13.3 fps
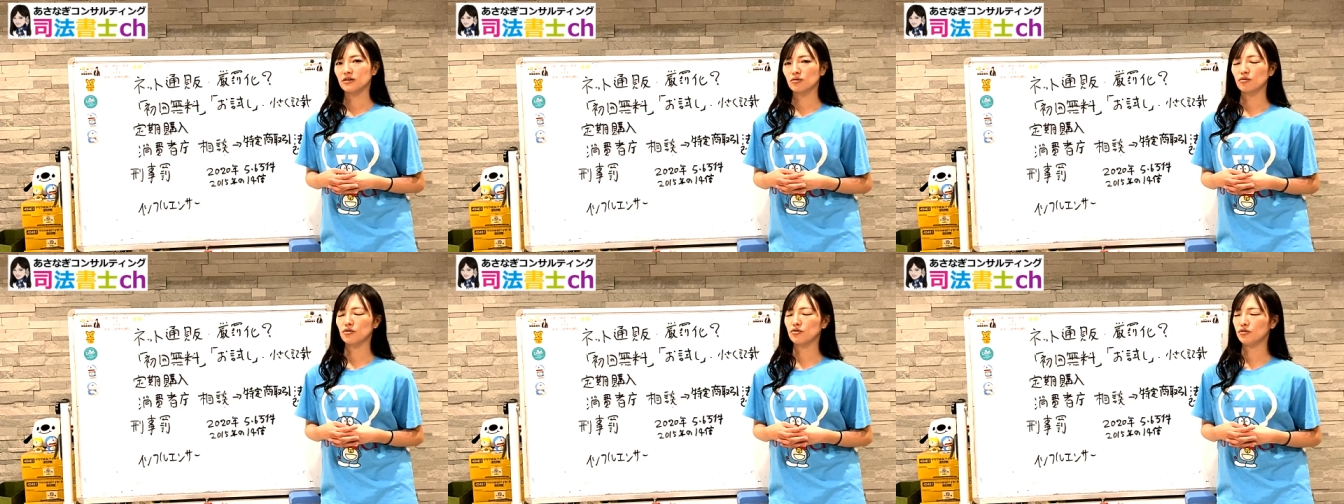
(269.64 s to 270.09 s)

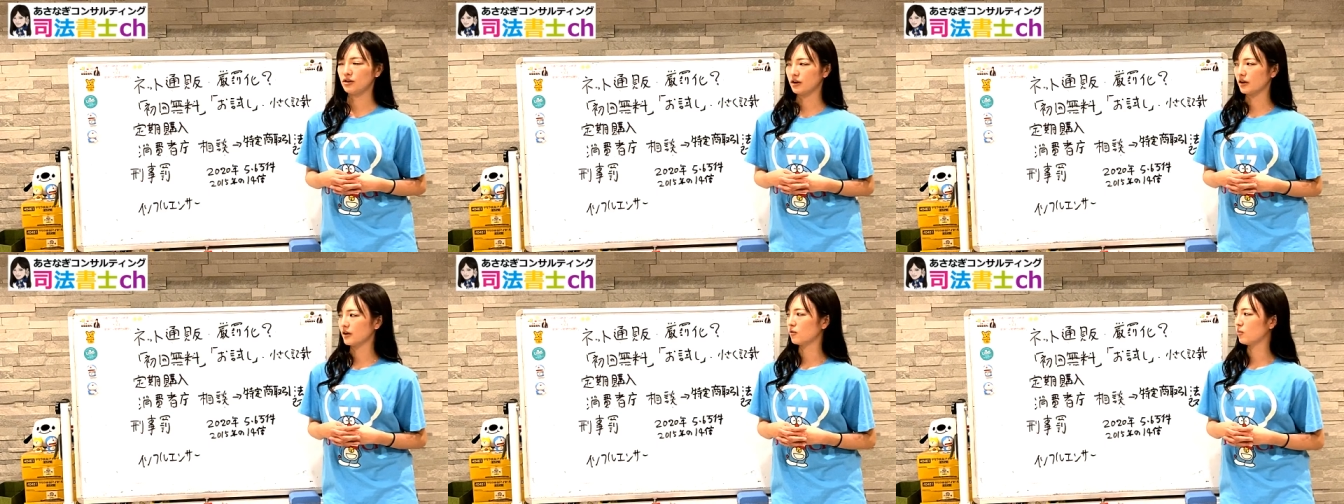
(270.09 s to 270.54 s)
というふう
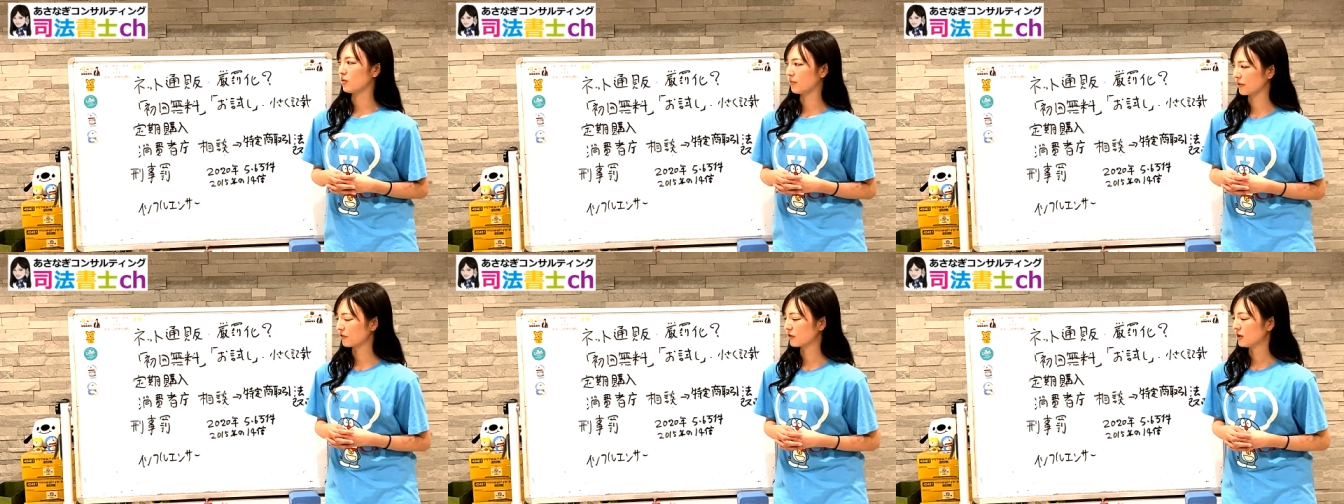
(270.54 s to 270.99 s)
に思
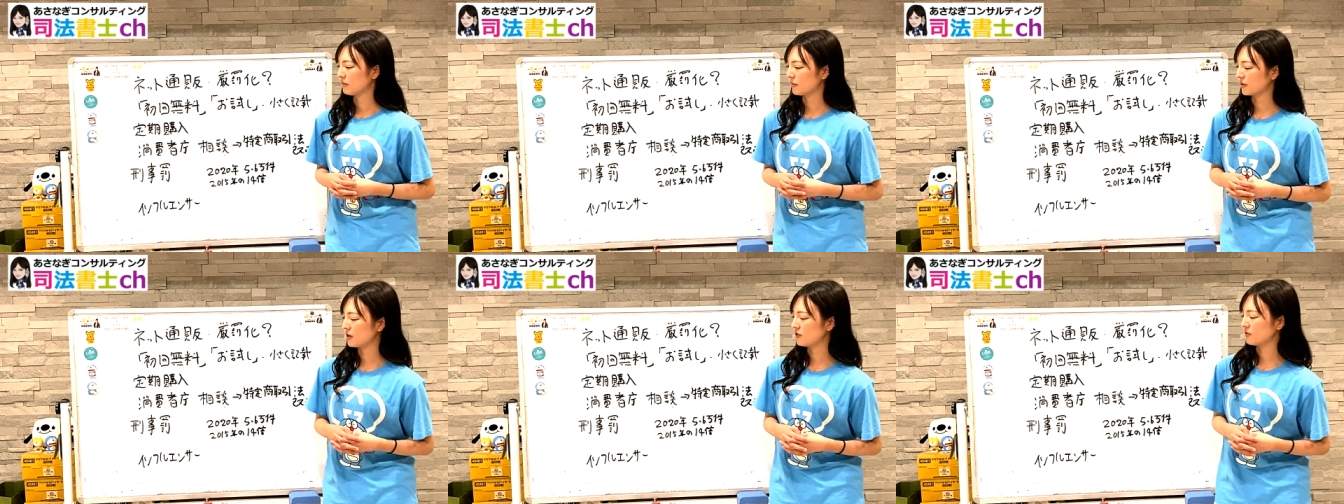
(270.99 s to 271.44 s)
います、
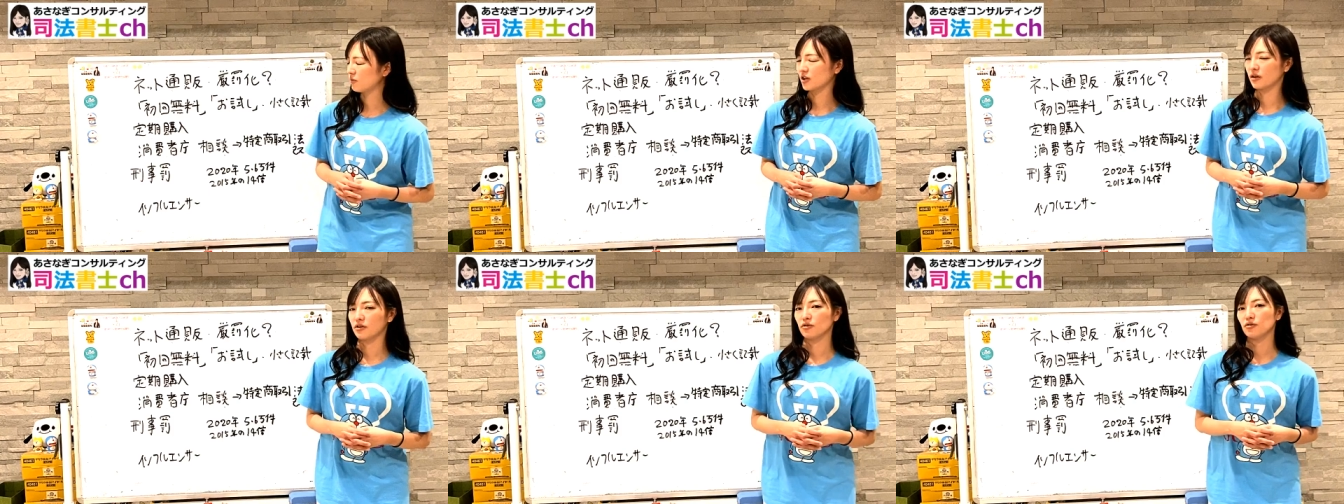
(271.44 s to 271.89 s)
まあ、テンチル
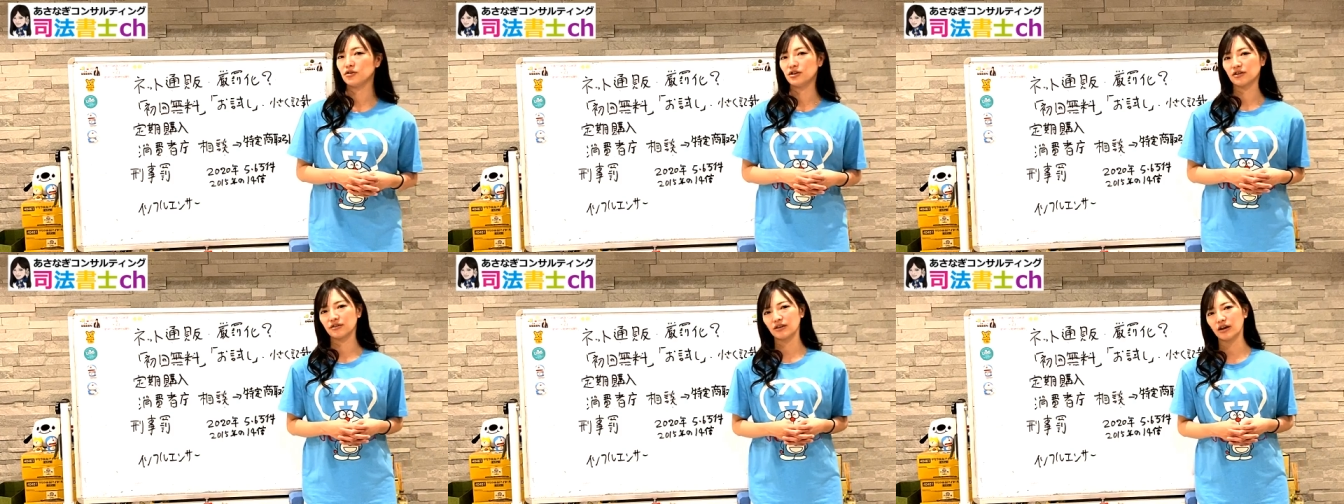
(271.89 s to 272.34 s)
さんのよう
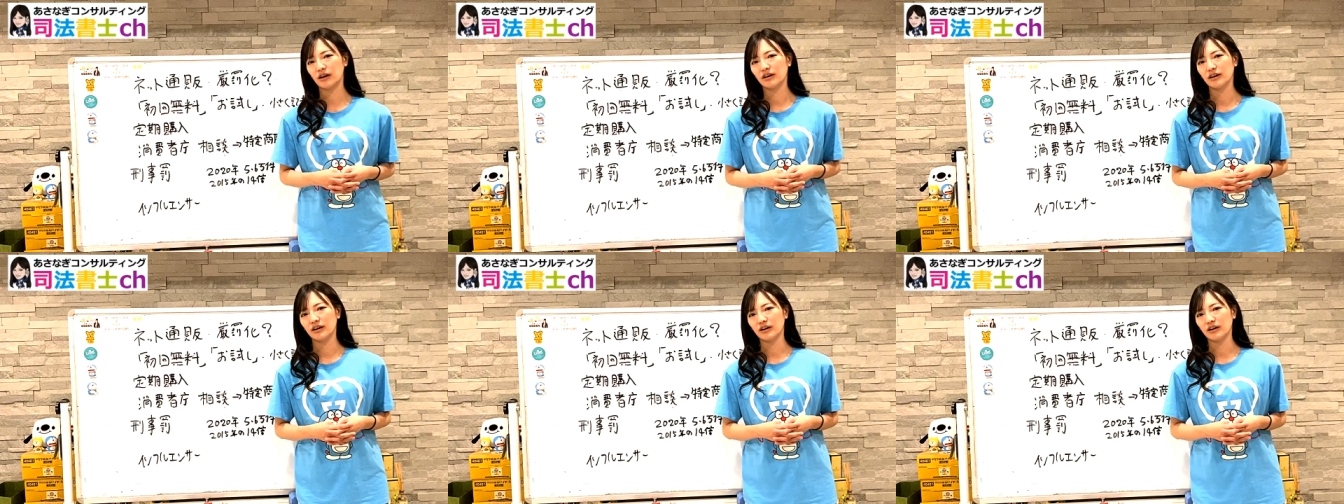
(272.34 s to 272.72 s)
にですね、